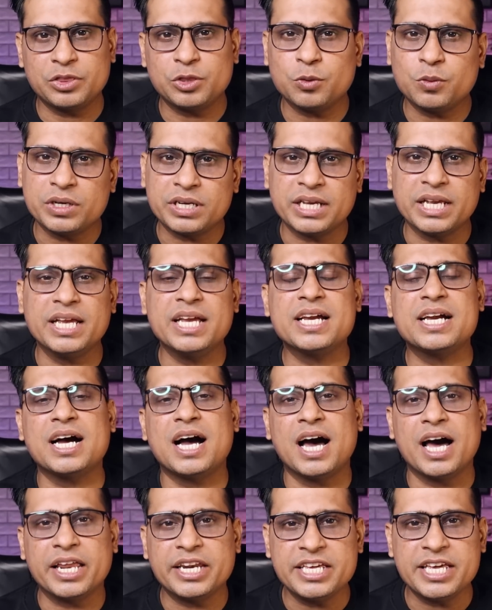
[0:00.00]
तो ये
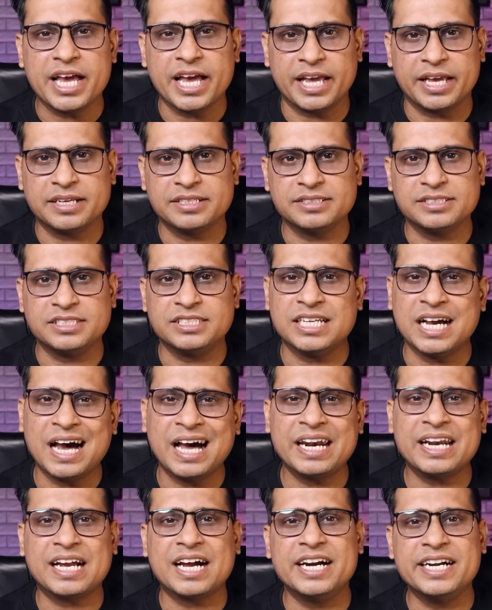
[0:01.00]
कहानी है
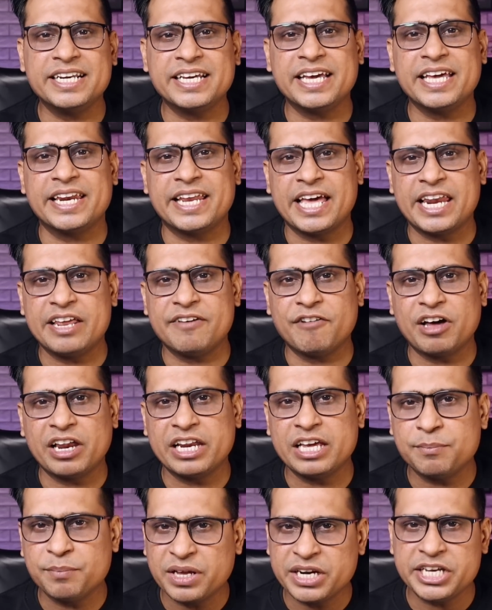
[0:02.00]
झारखंड के रहने
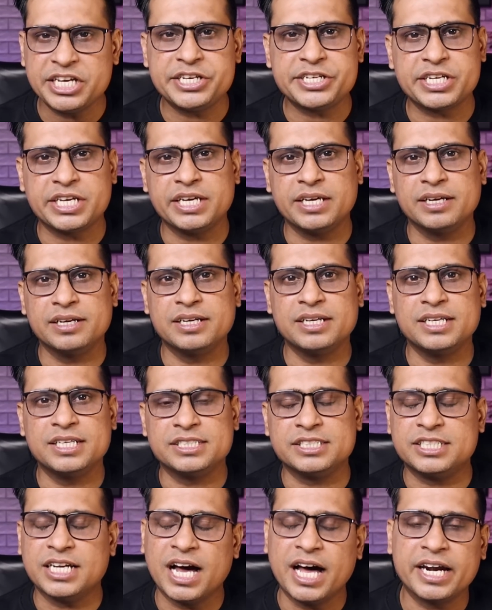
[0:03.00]
वाले मनीष की
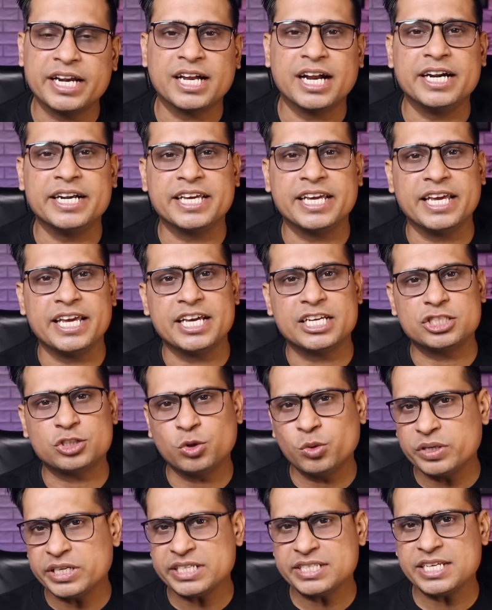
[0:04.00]
झारखंड के एक
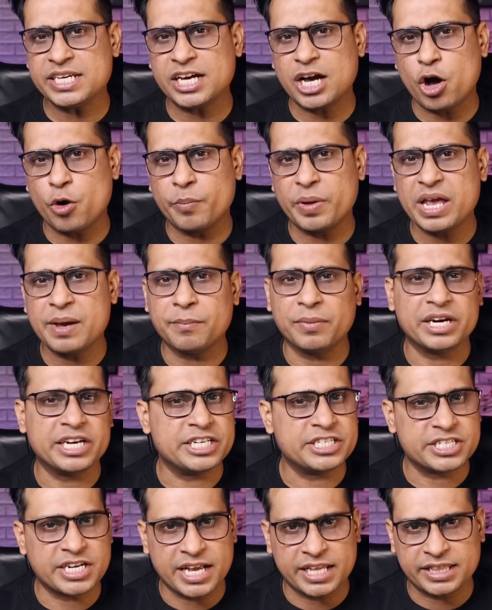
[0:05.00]
छोटे से गांव में
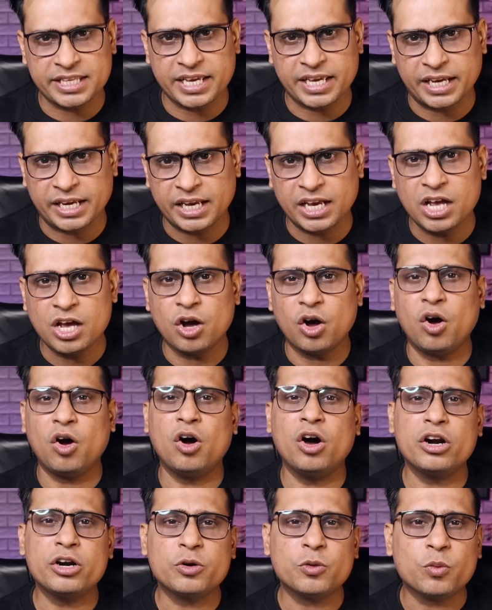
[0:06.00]
मनीष रहते हैं
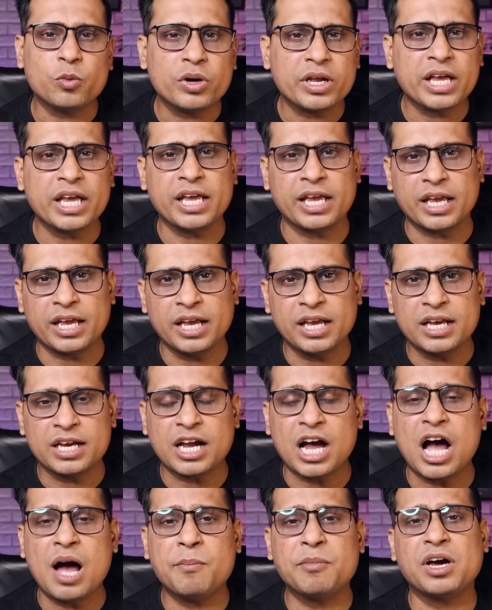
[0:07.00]
और उन्हें
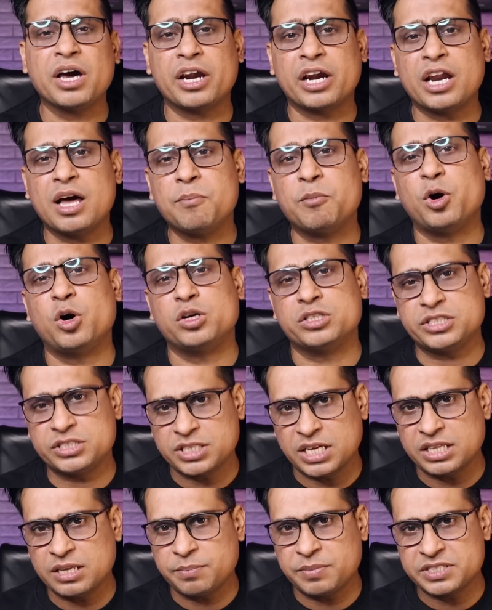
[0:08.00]
काम करना बहुत
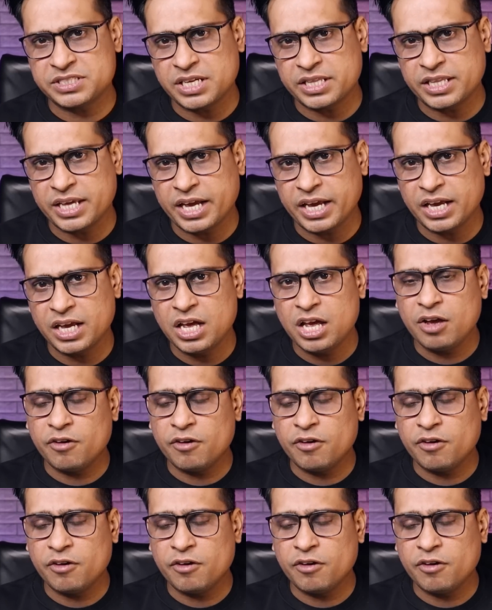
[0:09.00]
ज़्यादा पसंद है